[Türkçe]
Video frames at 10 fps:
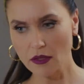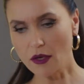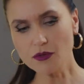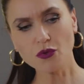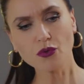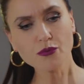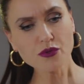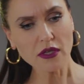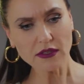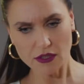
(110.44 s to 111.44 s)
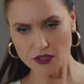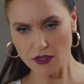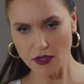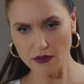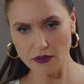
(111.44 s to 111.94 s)
Ya sorun bu zaten
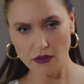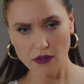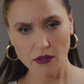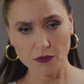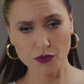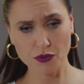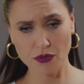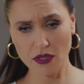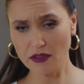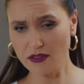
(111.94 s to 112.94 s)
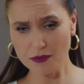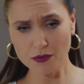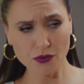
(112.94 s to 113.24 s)
Cener. Bu çocuk yalnız bir